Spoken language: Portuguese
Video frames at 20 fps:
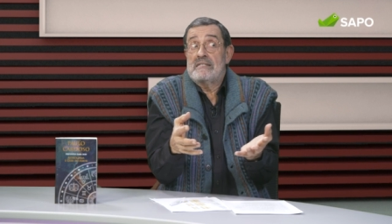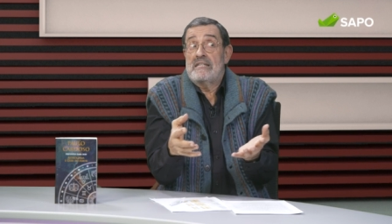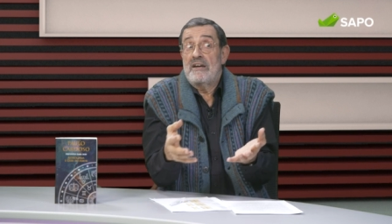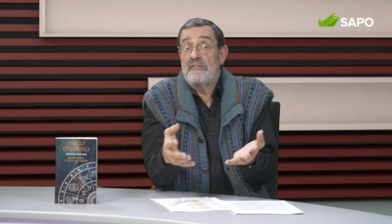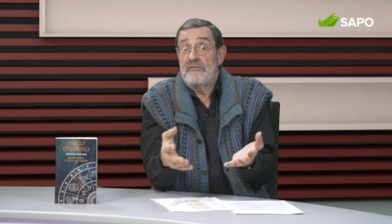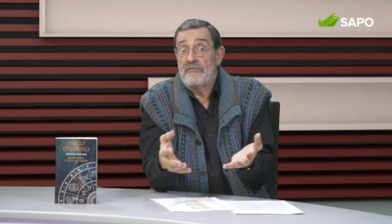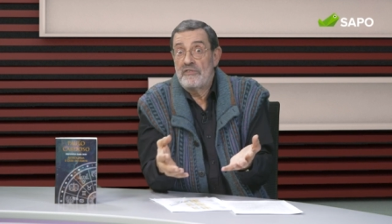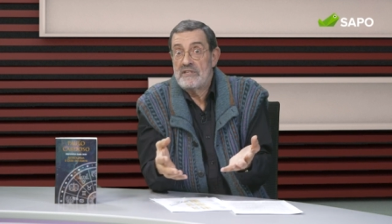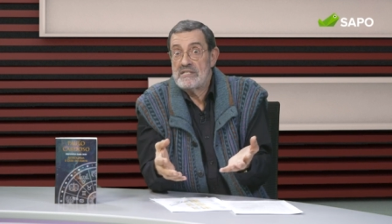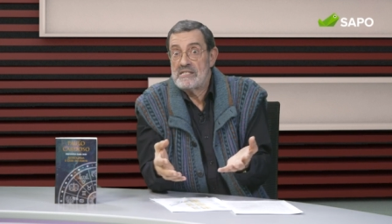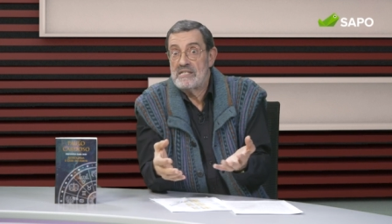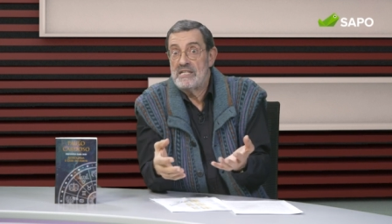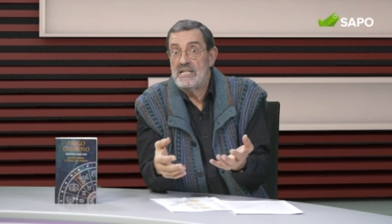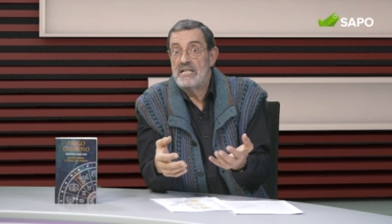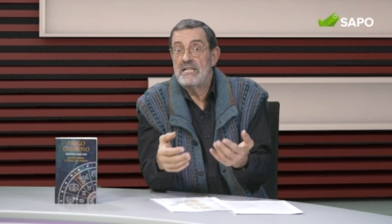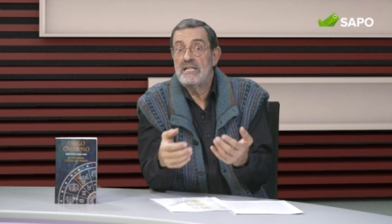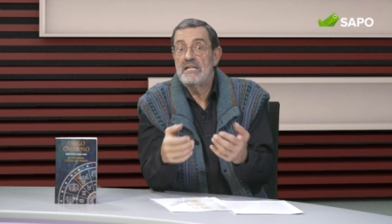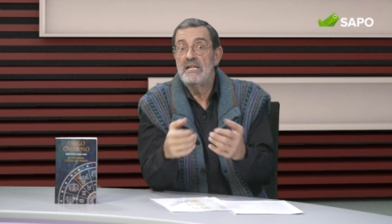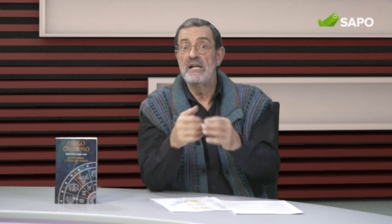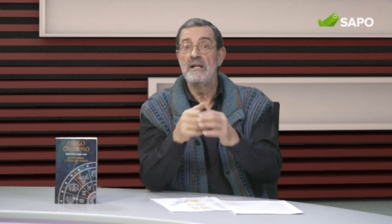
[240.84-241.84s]
que se deve
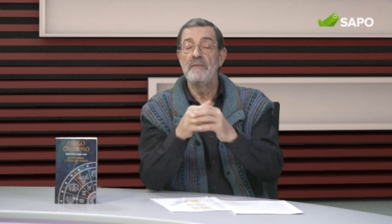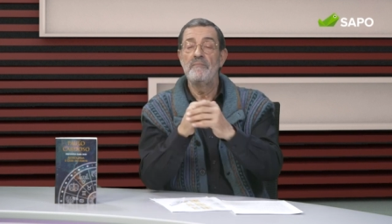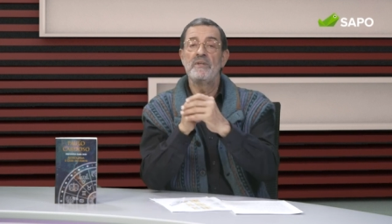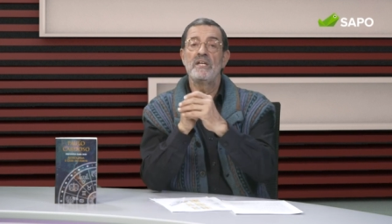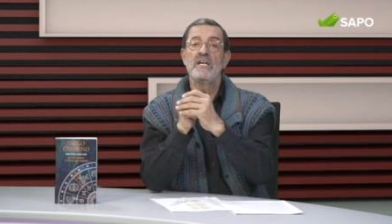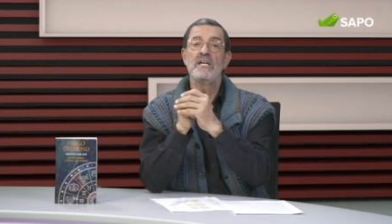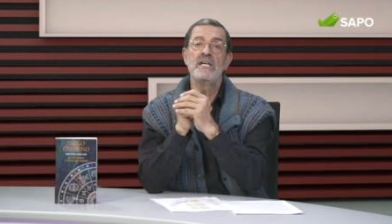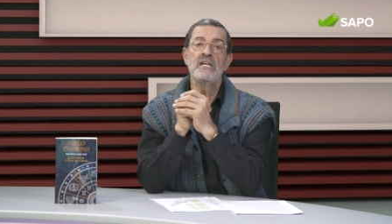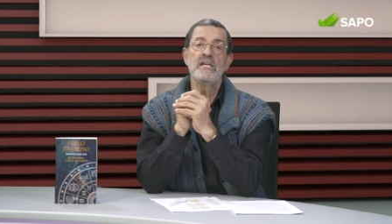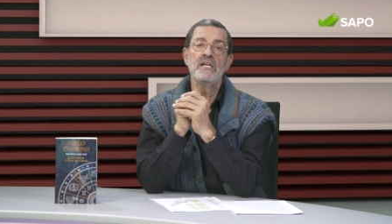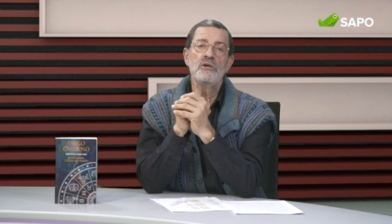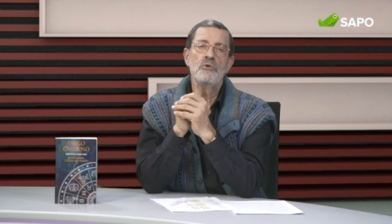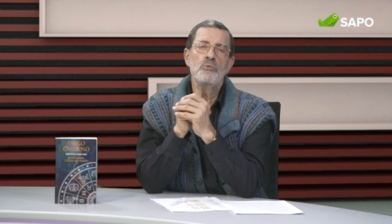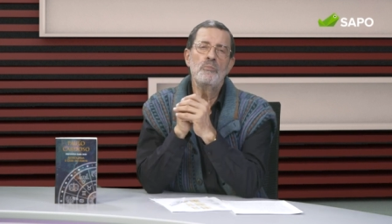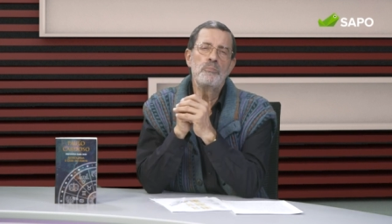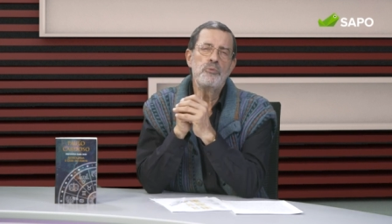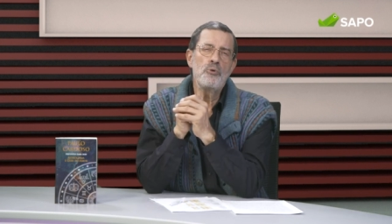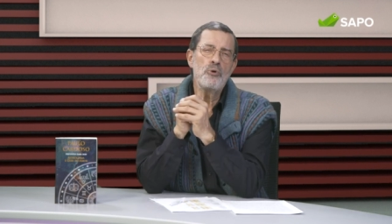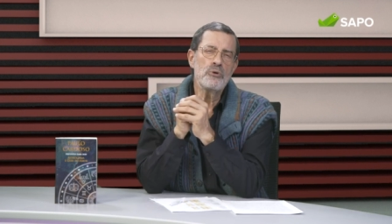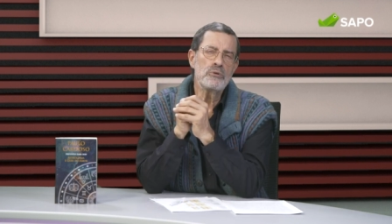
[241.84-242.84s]
fazer e
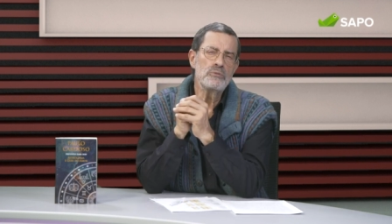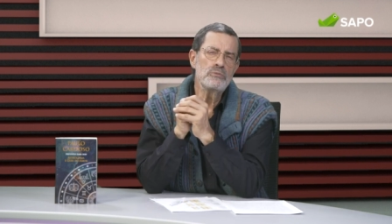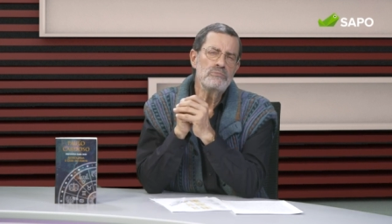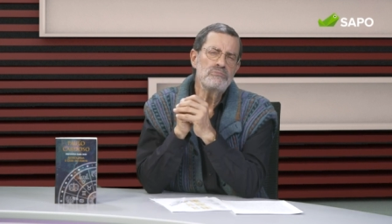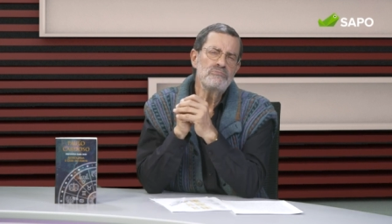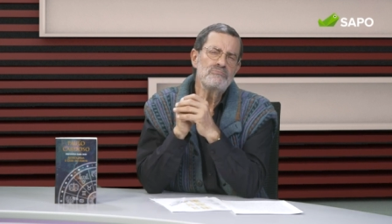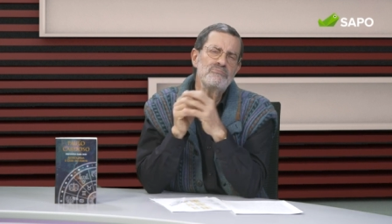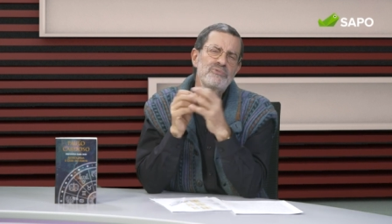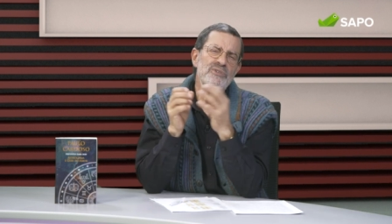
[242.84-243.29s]
um pouco,